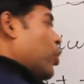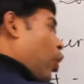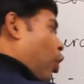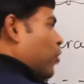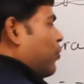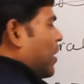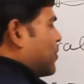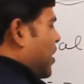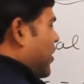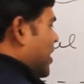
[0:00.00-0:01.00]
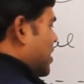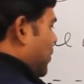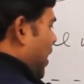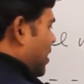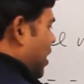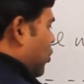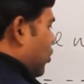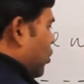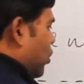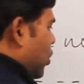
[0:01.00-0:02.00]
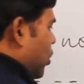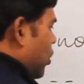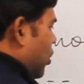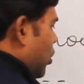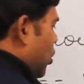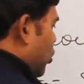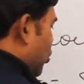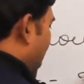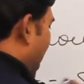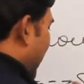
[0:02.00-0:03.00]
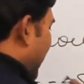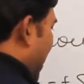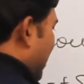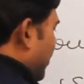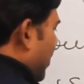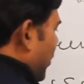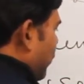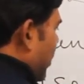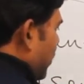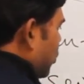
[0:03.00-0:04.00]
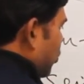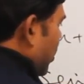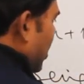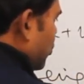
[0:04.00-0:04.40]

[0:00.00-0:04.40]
कोई और वर्ब सेंटेंस में आता हो तो आगे आने वाला वर्ब जो होगा